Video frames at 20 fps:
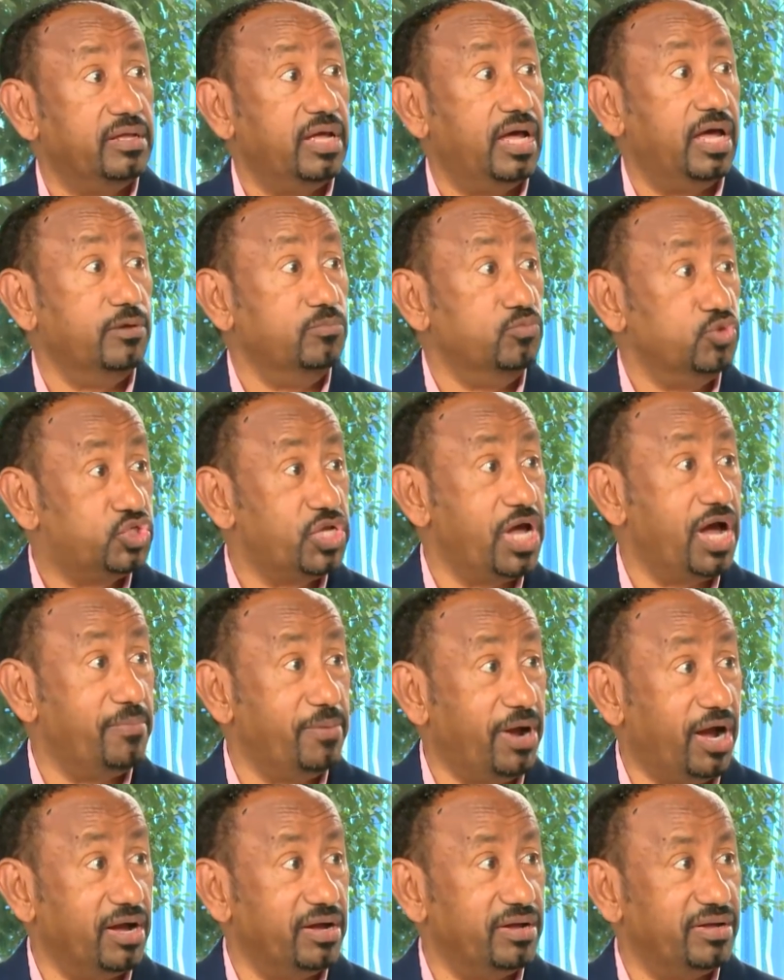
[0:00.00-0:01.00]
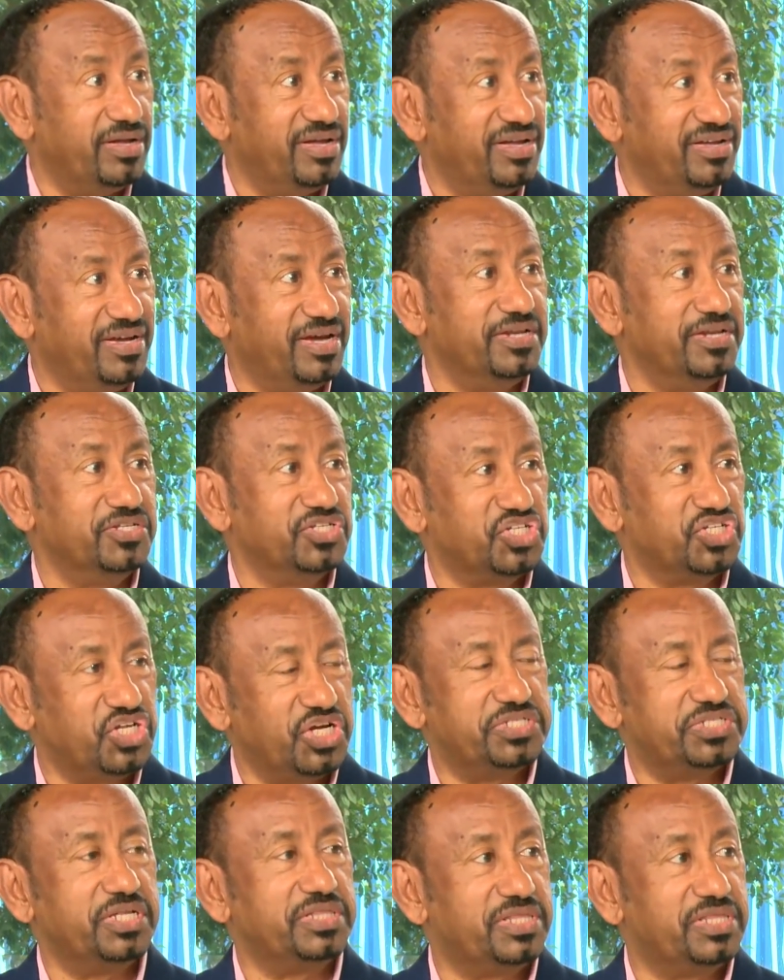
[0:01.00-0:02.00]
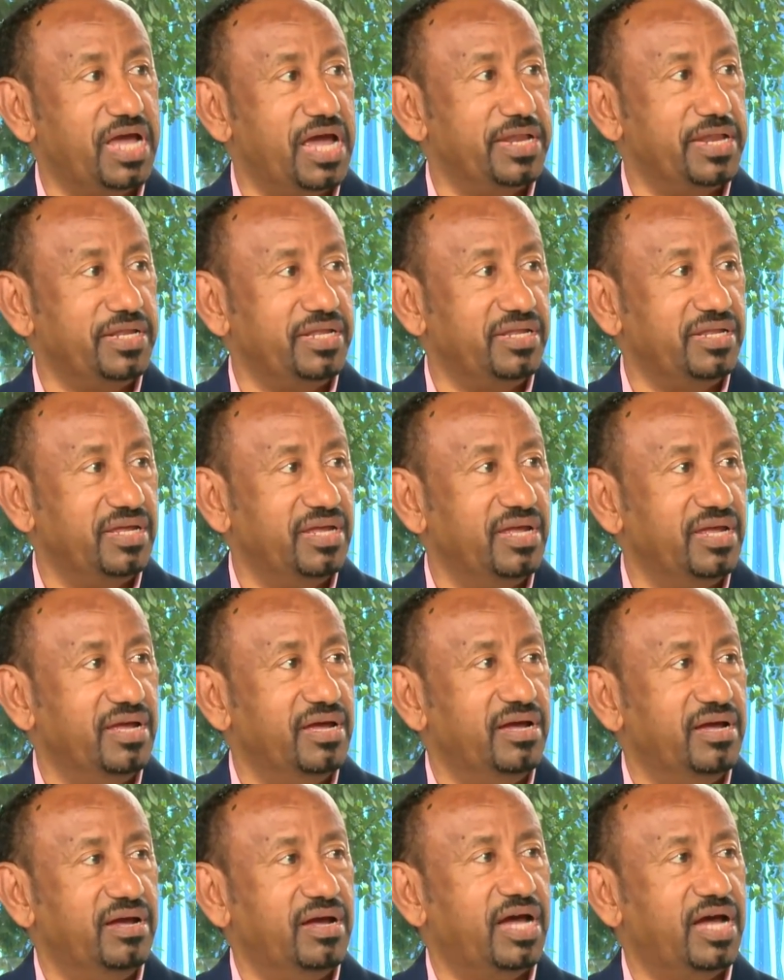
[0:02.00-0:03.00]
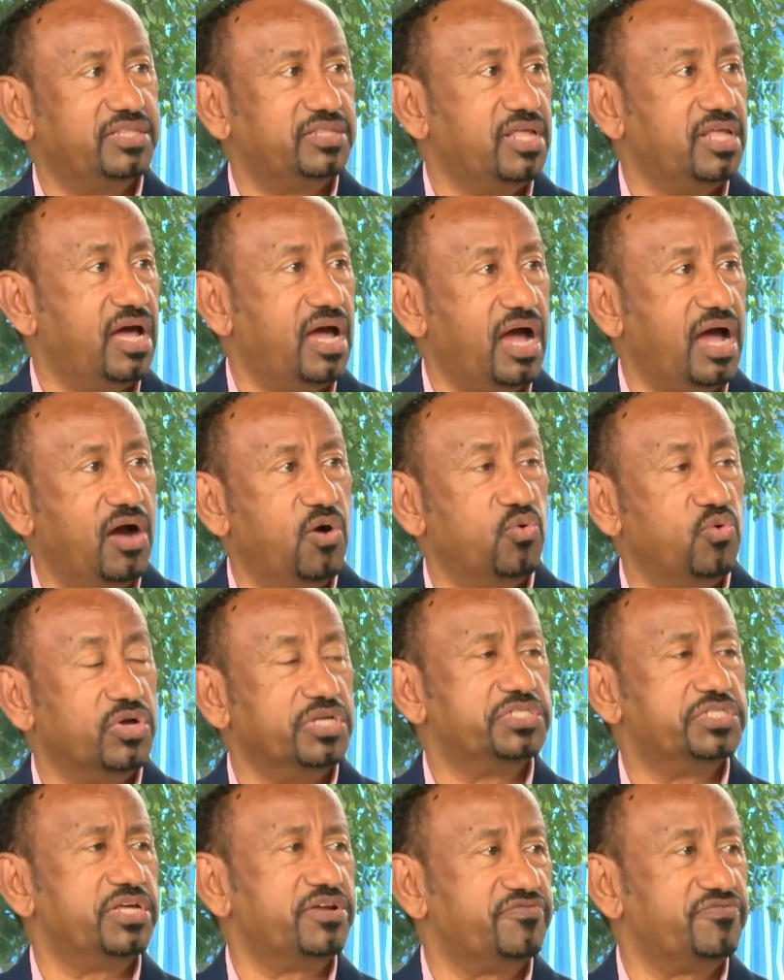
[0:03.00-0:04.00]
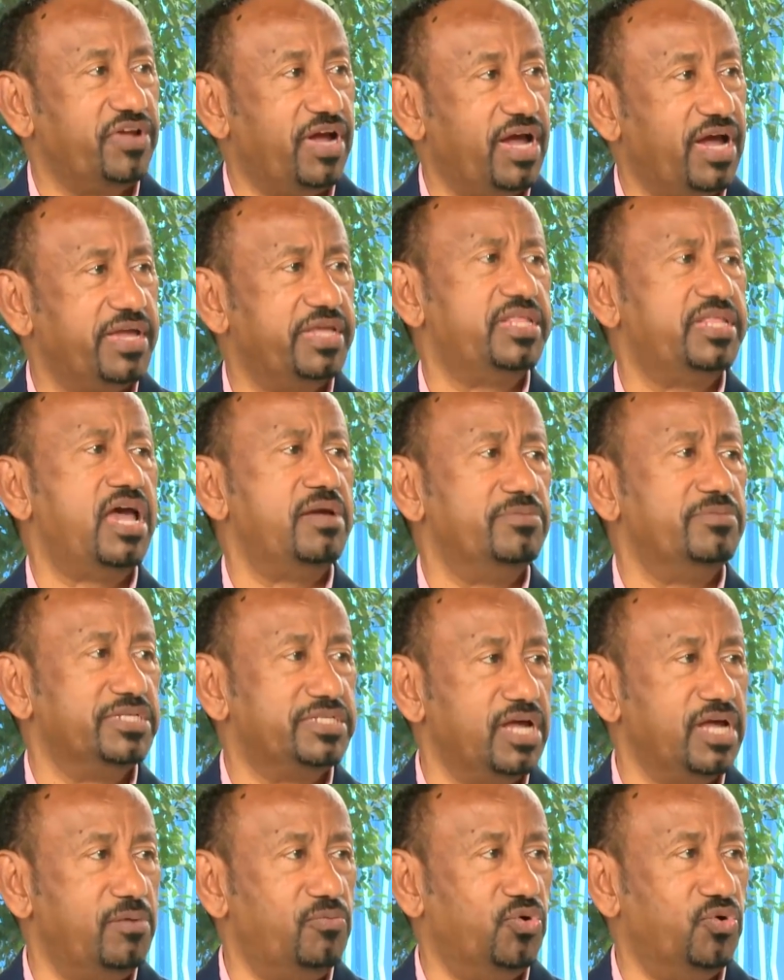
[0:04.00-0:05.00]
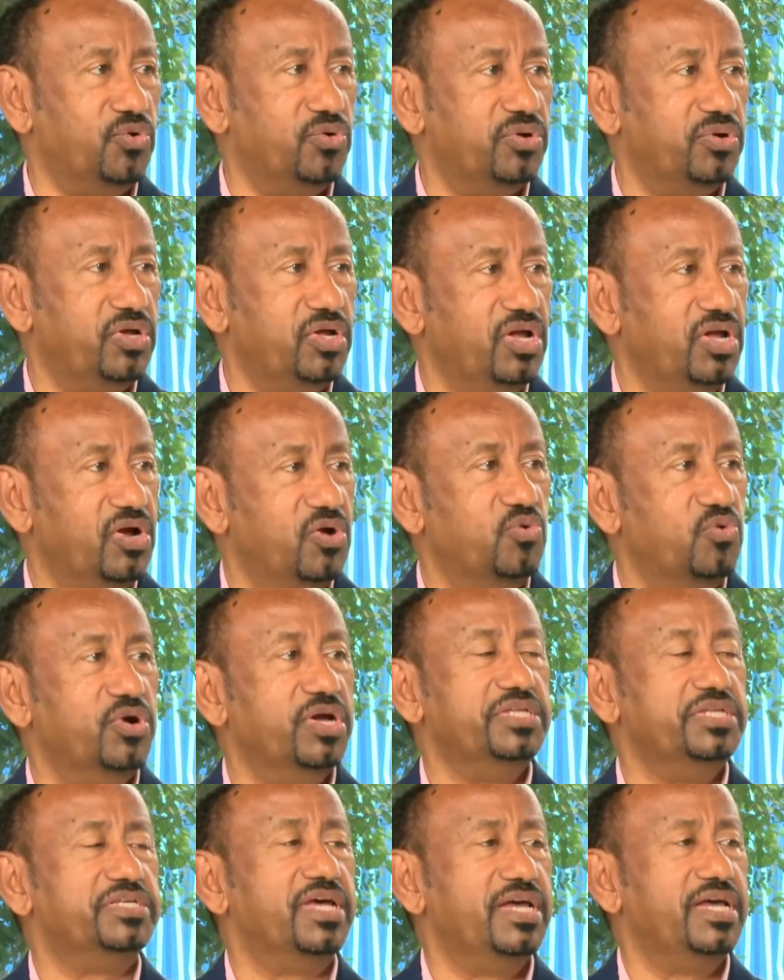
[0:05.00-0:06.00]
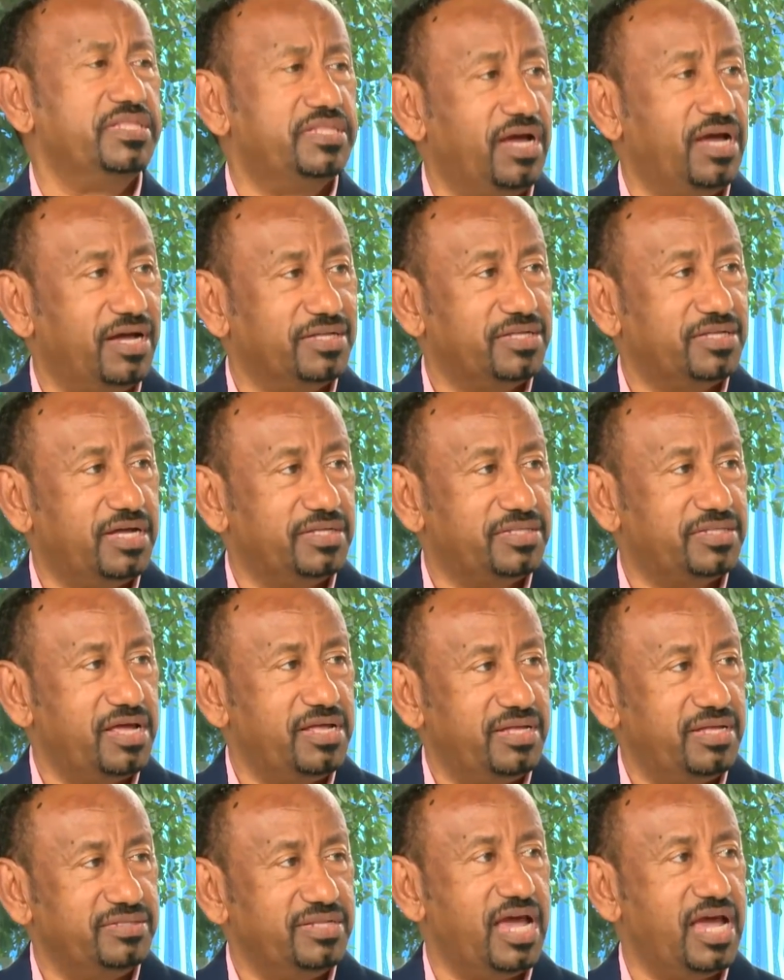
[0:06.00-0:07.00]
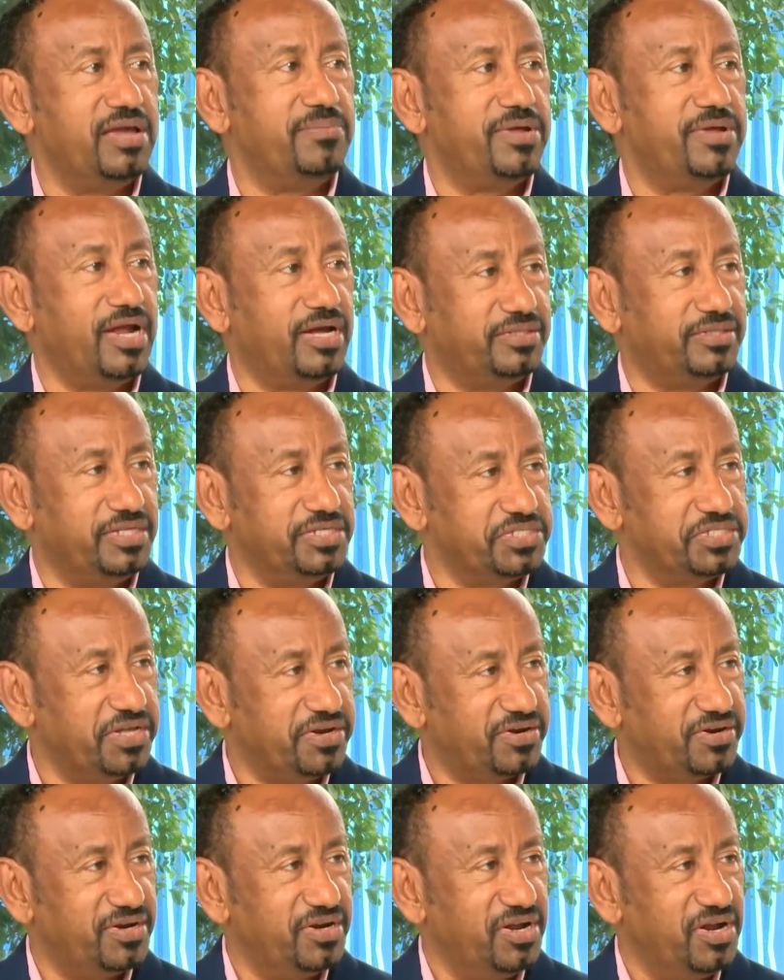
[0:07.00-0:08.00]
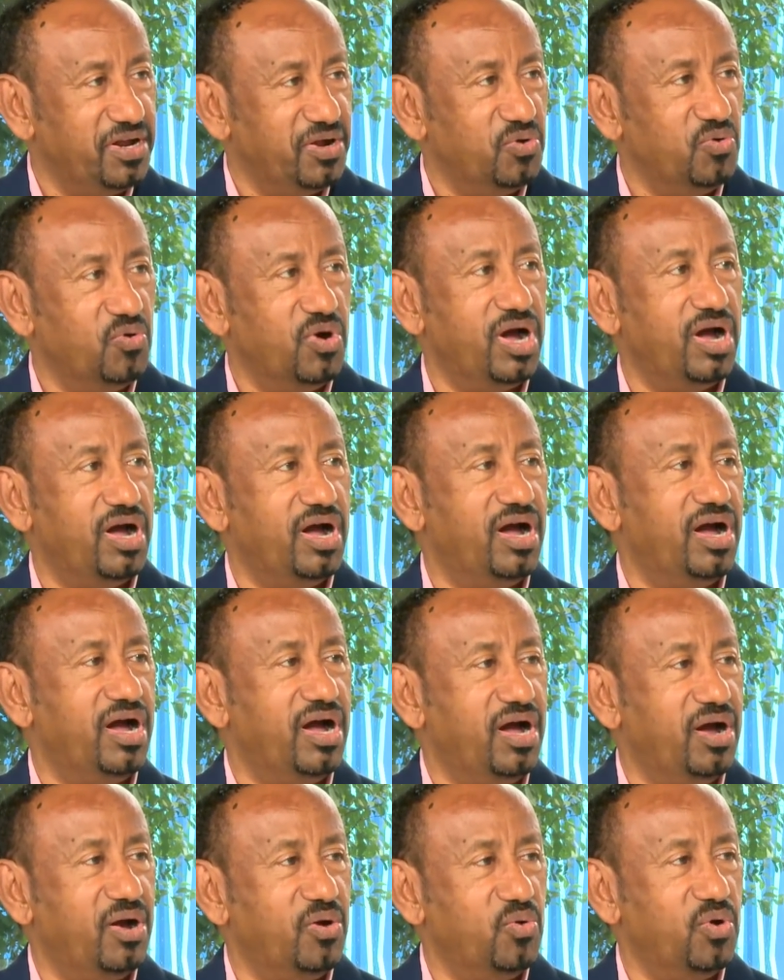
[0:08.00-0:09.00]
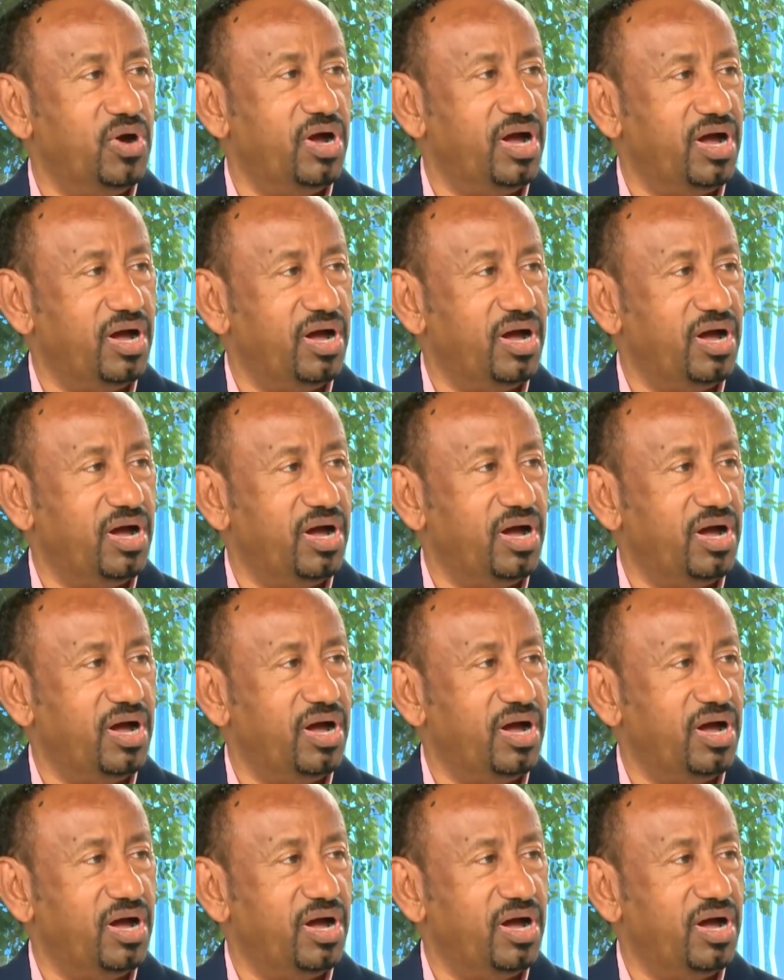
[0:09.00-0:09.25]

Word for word: المسامحه يعني اذا الشخص الثاني اخطا او قصر في حاجه دائما سامحه واذا انت اخطات دائما اعتذر و... و...